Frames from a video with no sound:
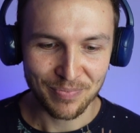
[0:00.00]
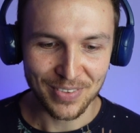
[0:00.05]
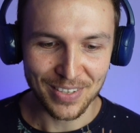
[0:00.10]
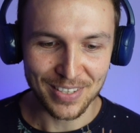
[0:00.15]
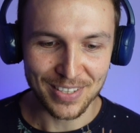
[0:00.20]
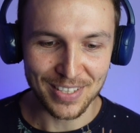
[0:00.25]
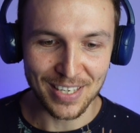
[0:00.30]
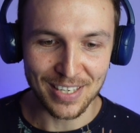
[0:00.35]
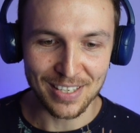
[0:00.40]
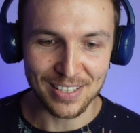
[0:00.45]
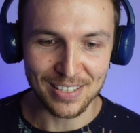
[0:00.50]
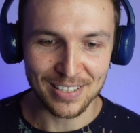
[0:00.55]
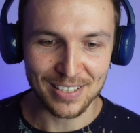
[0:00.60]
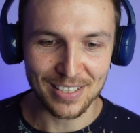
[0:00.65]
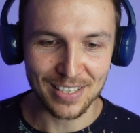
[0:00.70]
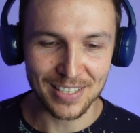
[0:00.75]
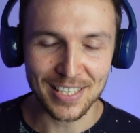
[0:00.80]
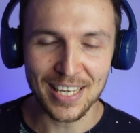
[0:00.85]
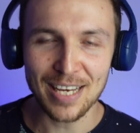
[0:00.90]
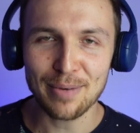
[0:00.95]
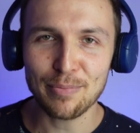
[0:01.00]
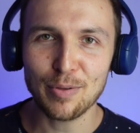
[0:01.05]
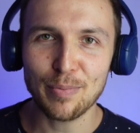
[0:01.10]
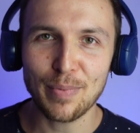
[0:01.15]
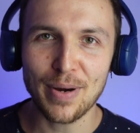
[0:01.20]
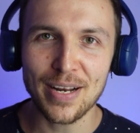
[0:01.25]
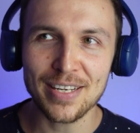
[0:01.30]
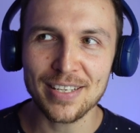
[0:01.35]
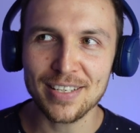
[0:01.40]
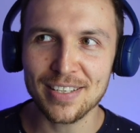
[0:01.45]
Да, когда я был
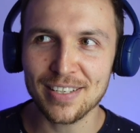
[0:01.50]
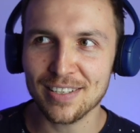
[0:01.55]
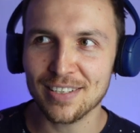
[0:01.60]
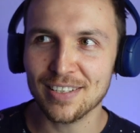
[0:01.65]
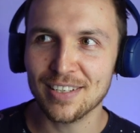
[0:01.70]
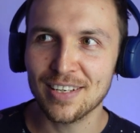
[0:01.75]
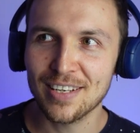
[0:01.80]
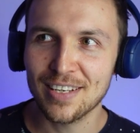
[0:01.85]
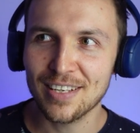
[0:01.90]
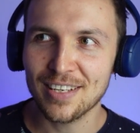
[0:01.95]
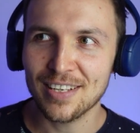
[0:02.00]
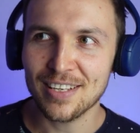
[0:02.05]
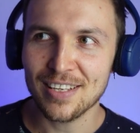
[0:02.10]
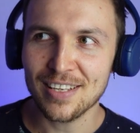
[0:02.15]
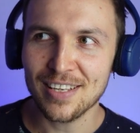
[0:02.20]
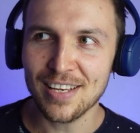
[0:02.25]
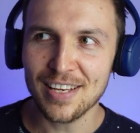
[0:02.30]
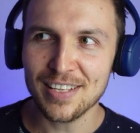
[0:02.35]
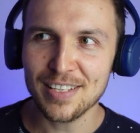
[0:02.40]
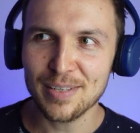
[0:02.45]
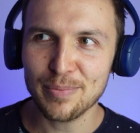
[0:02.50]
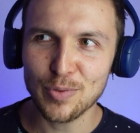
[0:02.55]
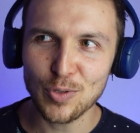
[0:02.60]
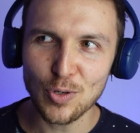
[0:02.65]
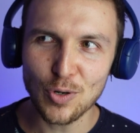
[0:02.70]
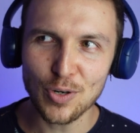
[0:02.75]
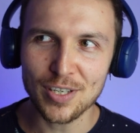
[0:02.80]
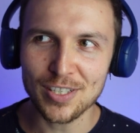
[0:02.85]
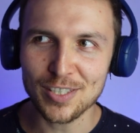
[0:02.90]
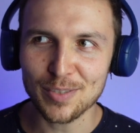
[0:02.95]
маленький, я
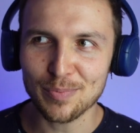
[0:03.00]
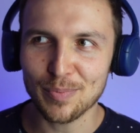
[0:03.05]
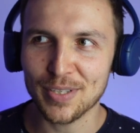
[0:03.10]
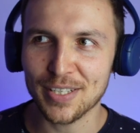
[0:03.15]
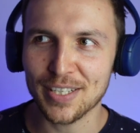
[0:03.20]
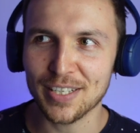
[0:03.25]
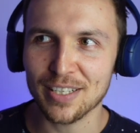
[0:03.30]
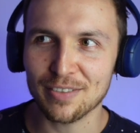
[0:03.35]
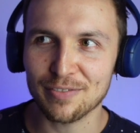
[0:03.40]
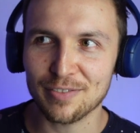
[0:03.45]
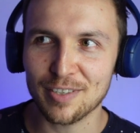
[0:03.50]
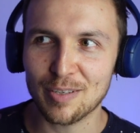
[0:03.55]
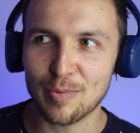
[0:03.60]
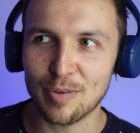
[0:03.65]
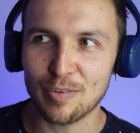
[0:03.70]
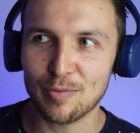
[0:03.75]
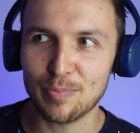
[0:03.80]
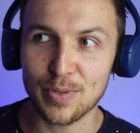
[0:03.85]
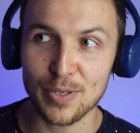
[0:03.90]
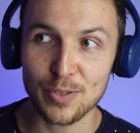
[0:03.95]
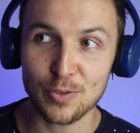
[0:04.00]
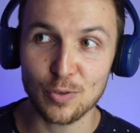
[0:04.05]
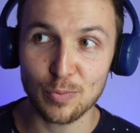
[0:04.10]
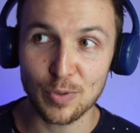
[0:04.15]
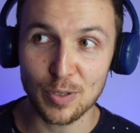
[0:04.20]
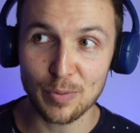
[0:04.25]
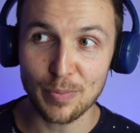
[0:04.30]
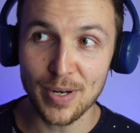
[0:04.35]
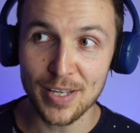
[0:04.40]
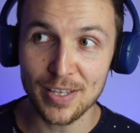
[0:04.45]
немного смотрел фильмов про
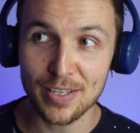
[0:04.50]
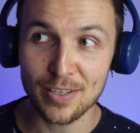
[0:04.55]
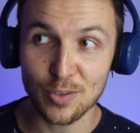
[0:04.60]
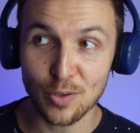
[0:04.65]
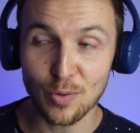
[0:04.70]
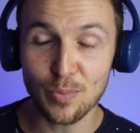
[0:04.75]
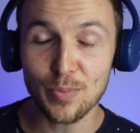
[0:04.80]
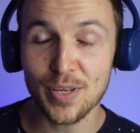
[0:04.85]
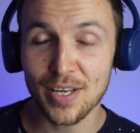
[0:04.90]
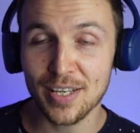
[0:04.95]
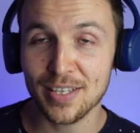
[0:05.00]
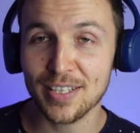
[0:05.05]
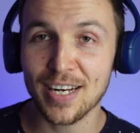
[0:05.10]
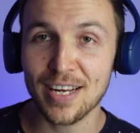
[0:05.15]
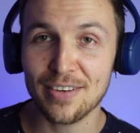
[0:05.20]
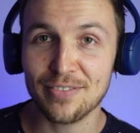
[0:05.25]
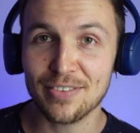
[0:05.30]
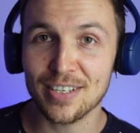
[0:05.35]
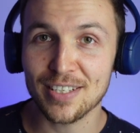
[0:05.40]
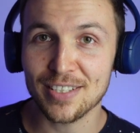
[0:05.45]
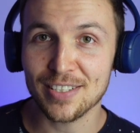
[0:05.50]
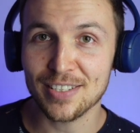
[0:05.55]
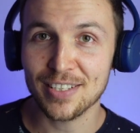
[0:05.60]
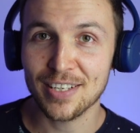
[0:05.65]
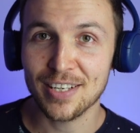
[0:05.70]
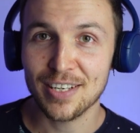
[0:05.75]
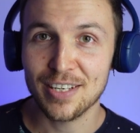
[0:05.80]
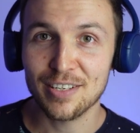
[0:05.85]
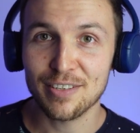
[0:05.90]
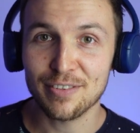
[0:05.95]
Супермена, но мне нравились
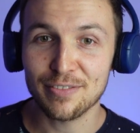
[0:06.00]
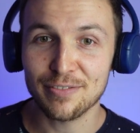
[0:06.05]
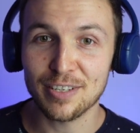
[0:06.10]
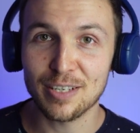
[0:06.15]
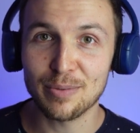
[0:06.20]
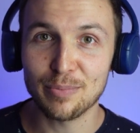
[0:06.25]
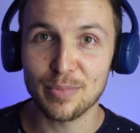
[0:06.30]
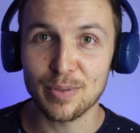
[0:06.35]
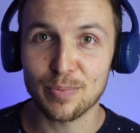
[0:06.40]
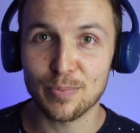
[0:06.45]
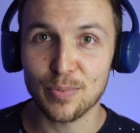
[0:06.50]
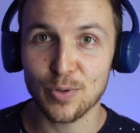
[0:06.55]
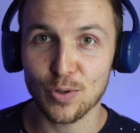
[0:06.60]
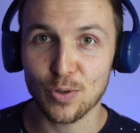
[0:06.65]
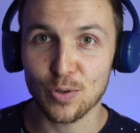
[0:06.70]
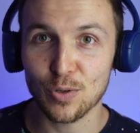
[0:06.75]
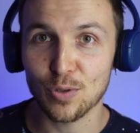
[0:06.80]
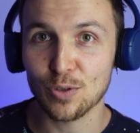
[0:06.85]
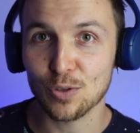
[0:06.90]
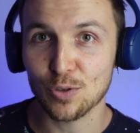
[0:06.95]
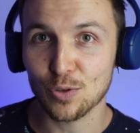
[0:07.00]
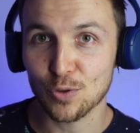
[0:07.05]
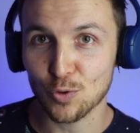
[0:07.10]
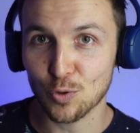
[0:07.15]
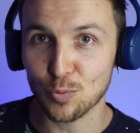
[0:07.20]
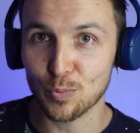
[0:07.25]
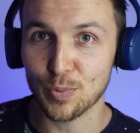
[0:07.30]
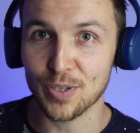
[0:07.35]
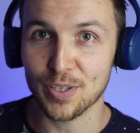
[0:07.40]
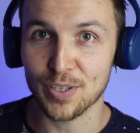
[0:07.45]
фильмы про
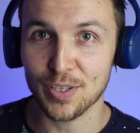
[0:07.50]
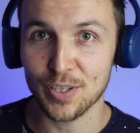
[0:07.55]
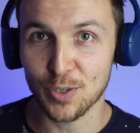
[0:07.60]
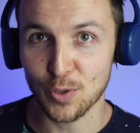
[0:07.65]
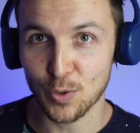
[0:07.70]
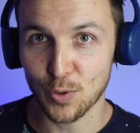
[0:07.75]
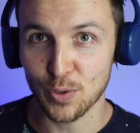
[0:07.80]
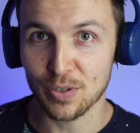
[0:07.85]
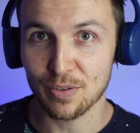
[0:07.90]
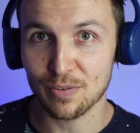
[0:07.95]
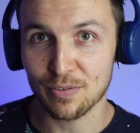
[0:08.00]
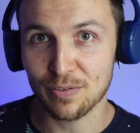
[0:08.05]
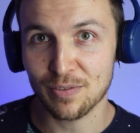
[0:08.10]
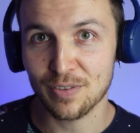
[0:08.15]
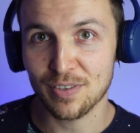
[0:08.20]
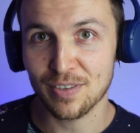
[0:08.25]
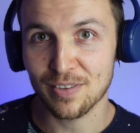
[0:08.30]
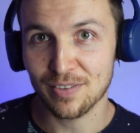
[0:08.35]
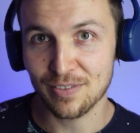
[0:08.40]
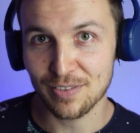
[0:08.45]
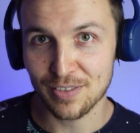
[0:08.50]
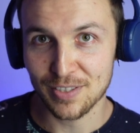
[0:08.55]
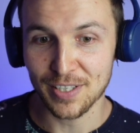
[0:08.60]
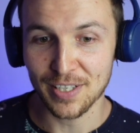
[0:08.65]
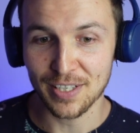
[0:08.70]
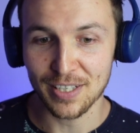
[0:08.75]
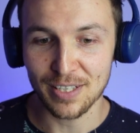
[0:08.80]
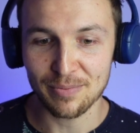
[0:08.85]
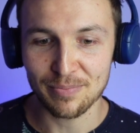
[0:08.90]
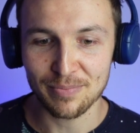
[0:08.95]
супергероев в
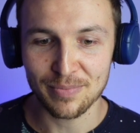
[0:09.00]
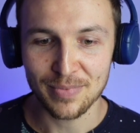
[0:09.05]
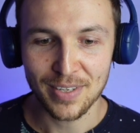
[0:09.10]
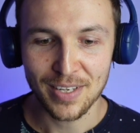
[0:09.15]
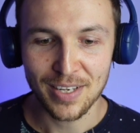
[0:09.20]
целом.